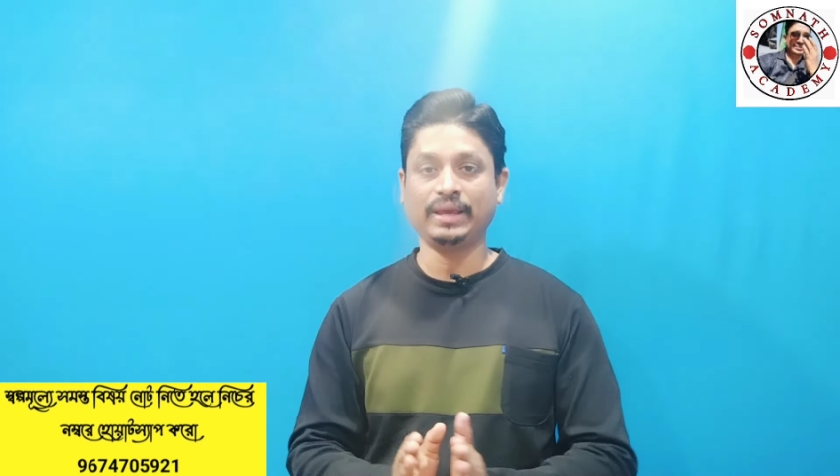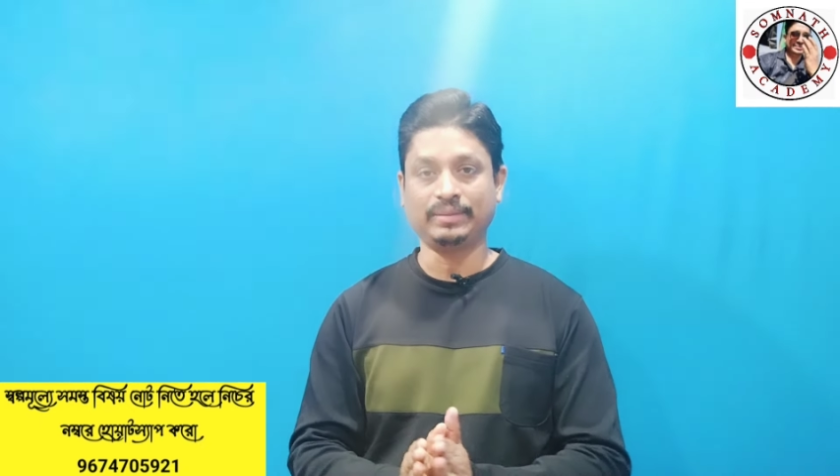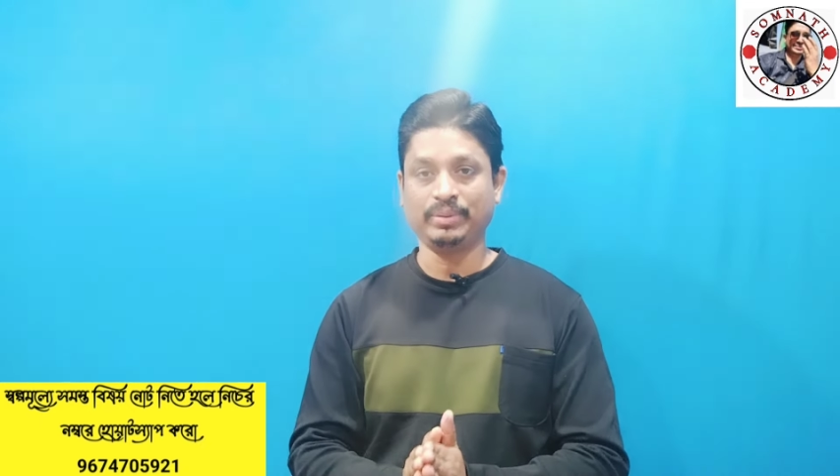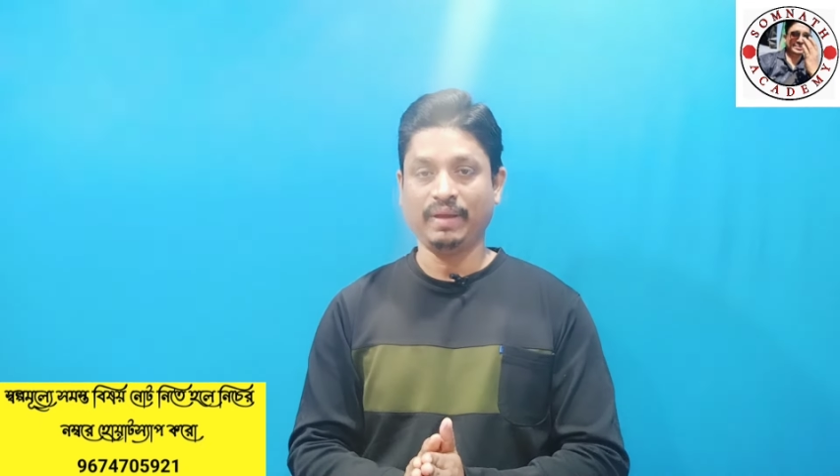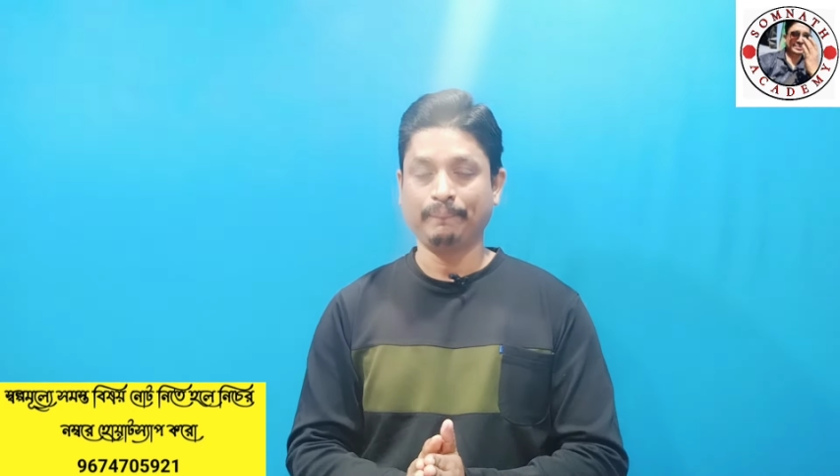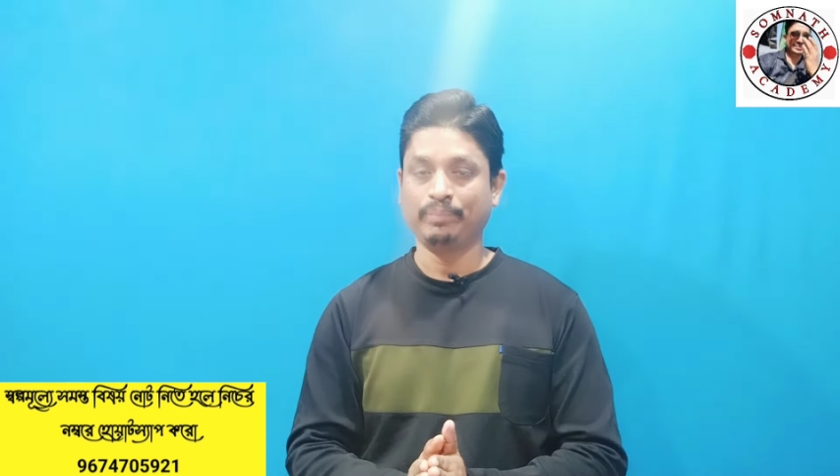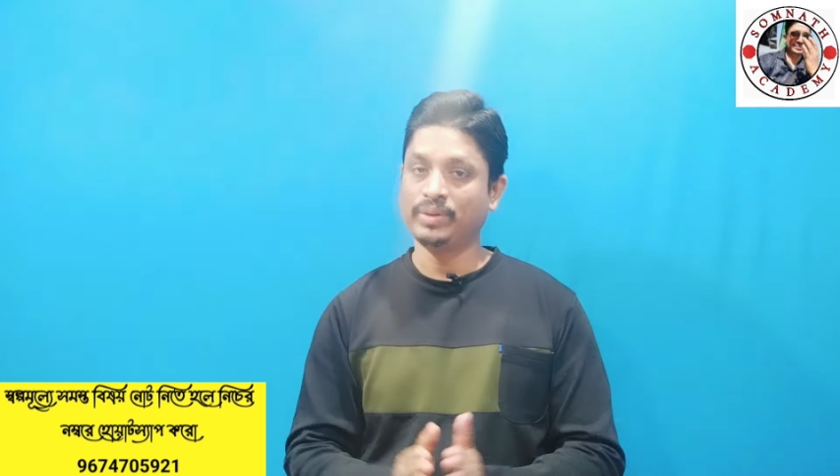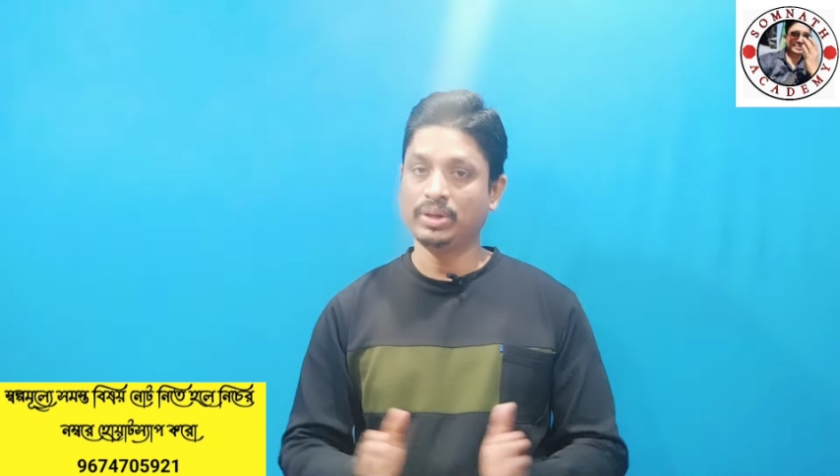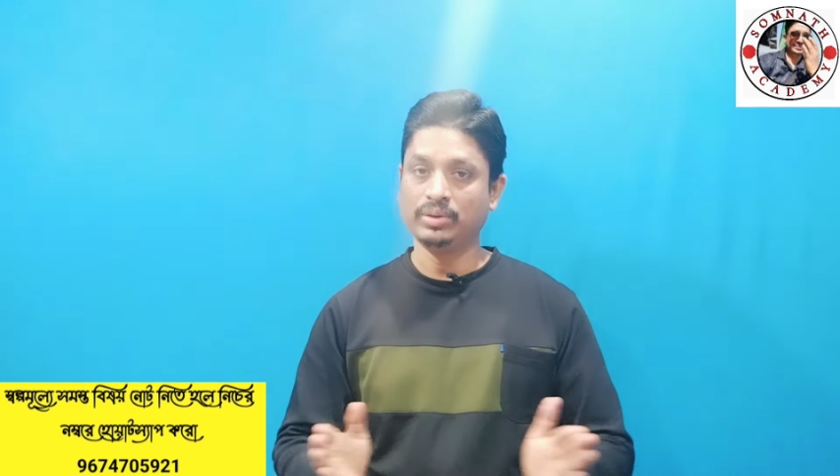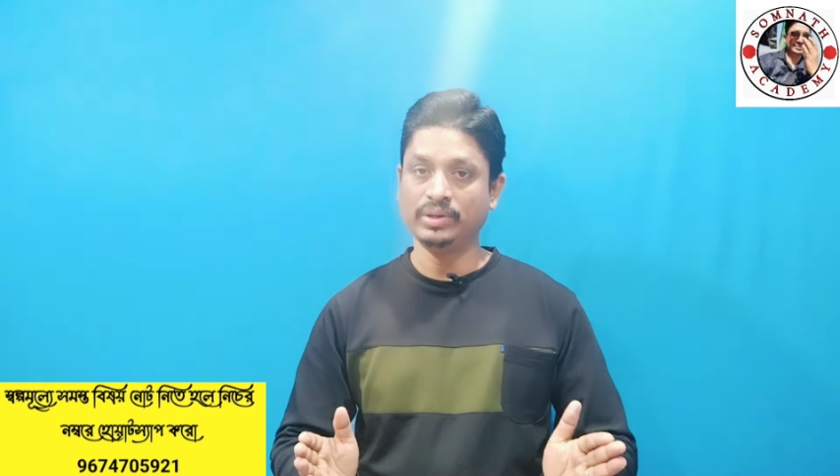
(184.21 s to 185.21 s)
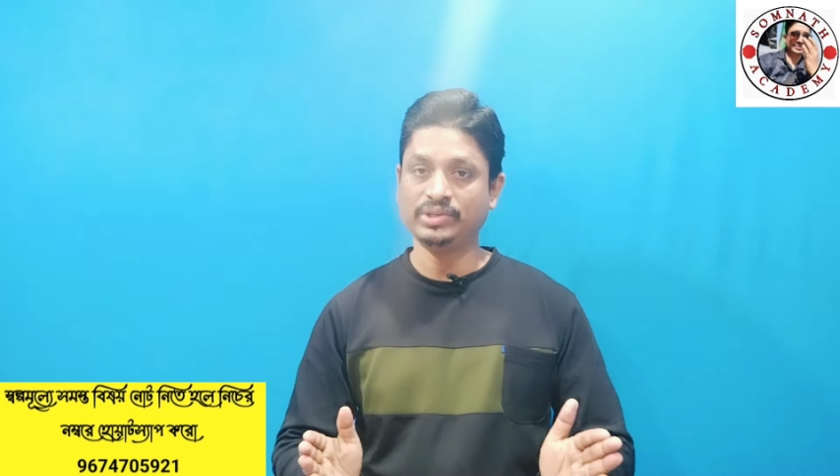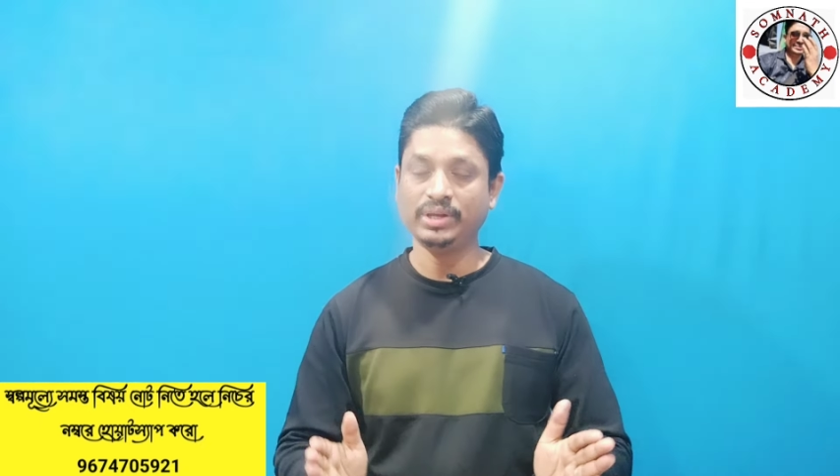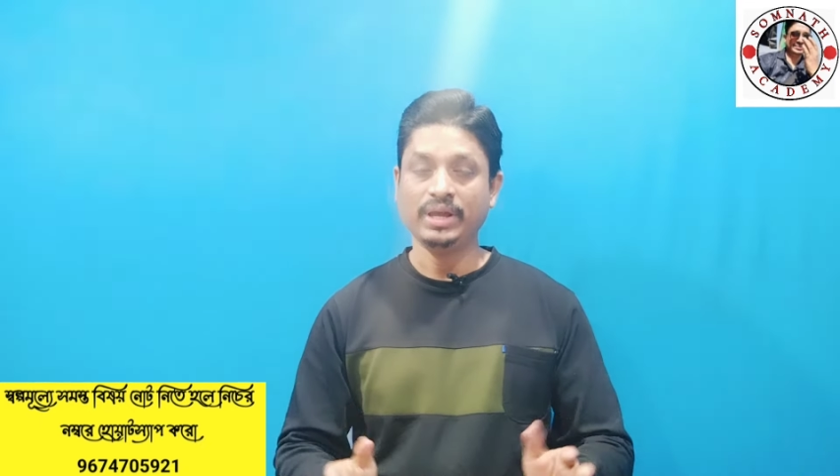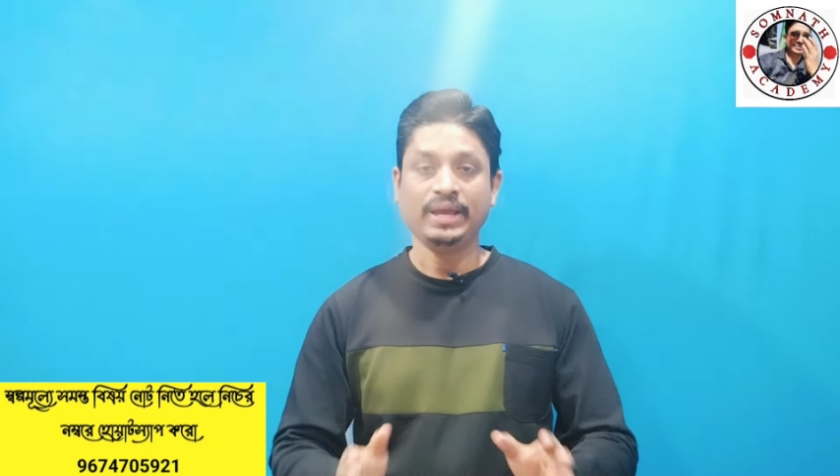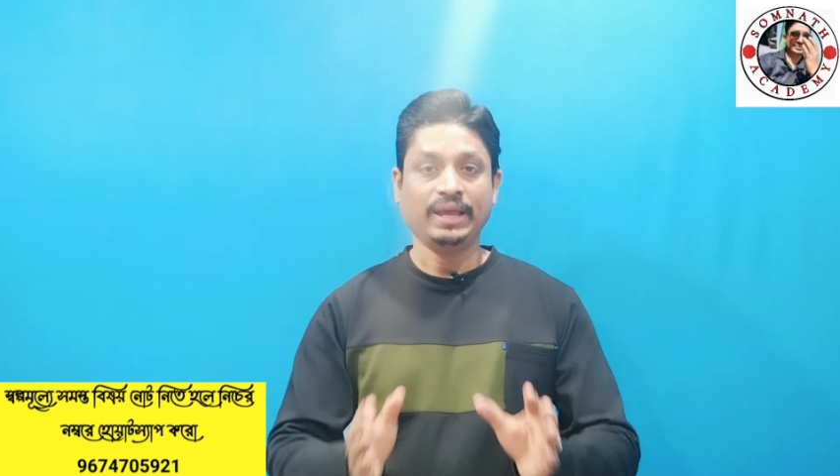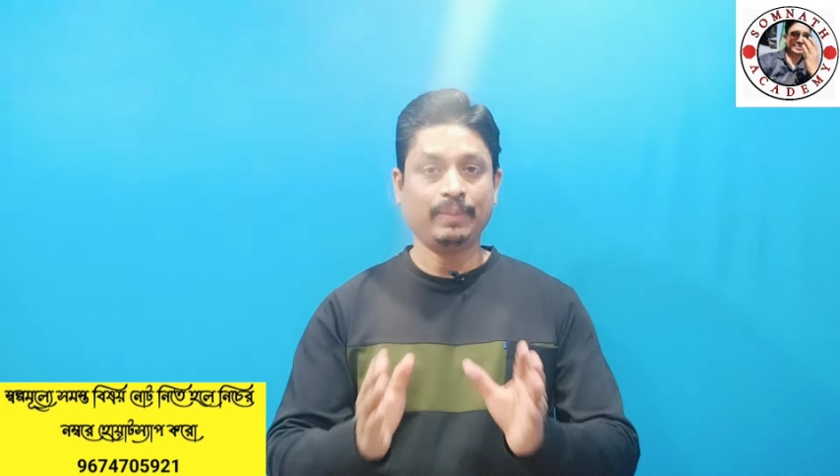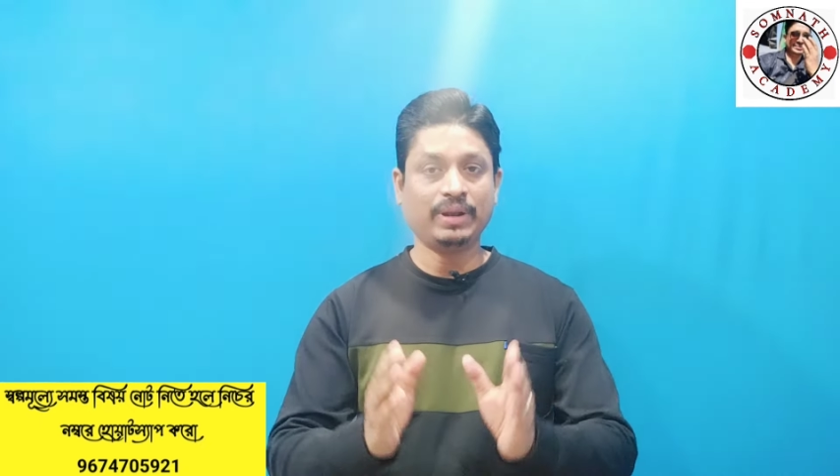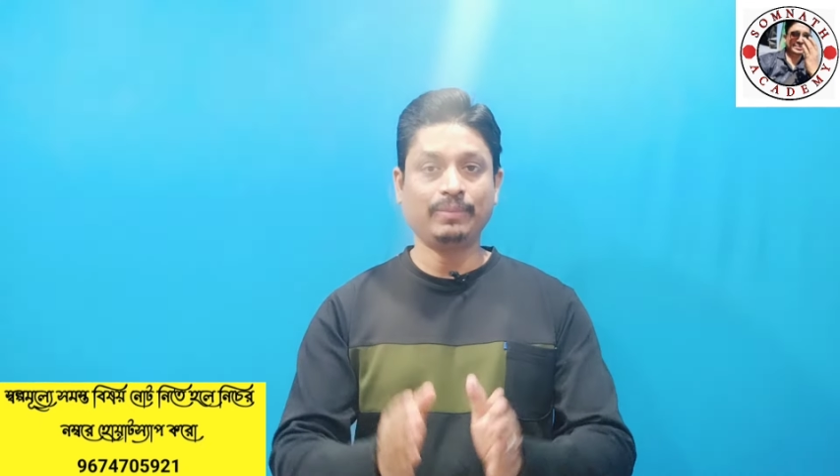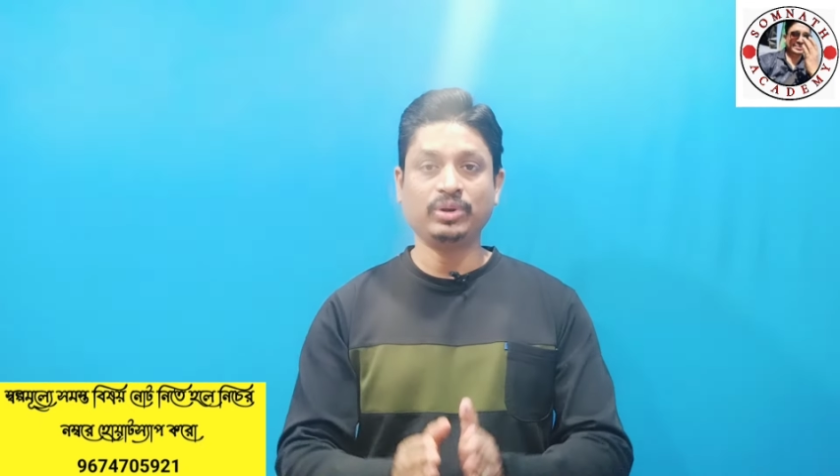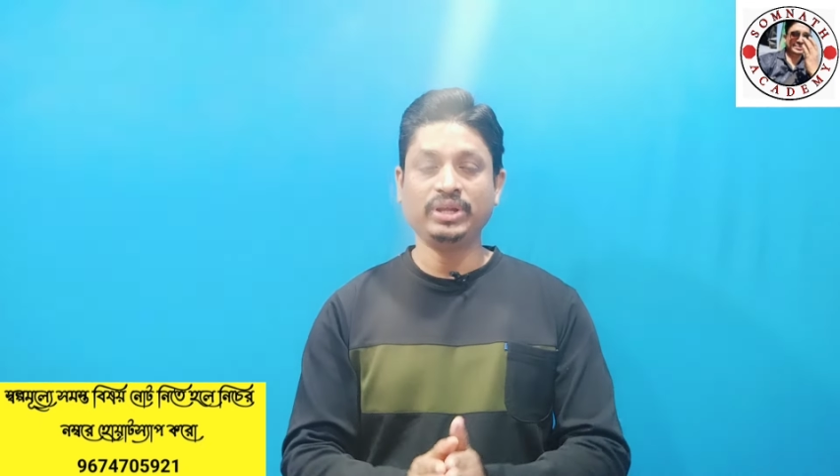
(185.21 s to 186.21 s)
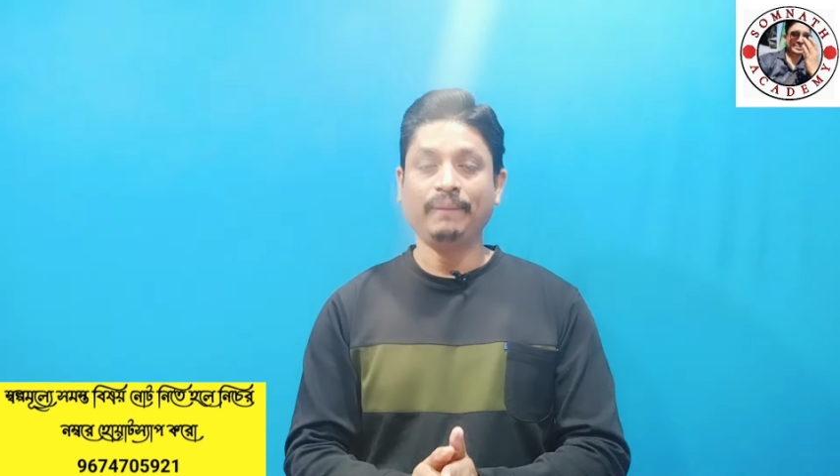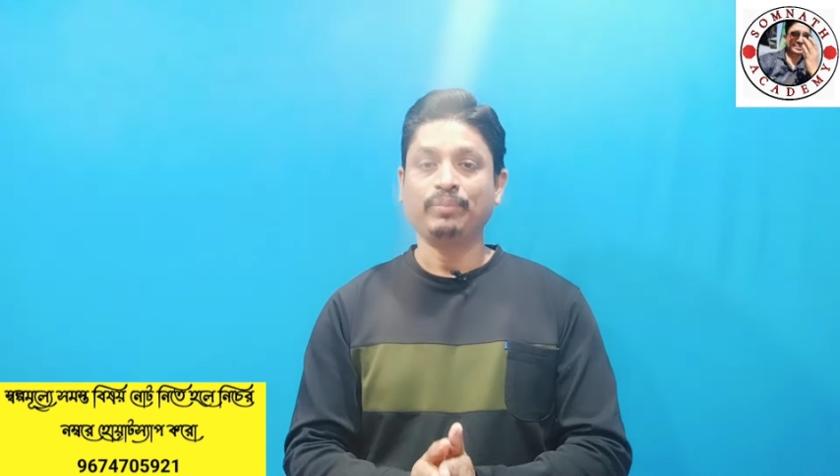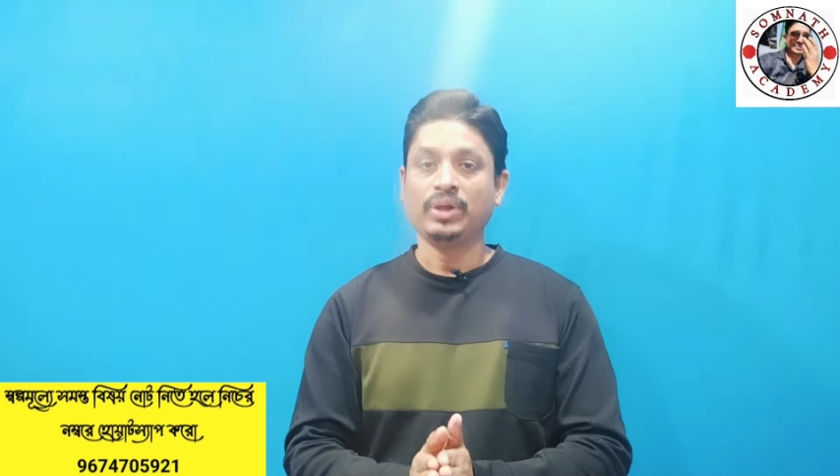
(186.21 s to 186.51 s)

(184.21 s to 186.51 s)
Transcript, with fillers: দেখবে হয়েছে এবারে বলি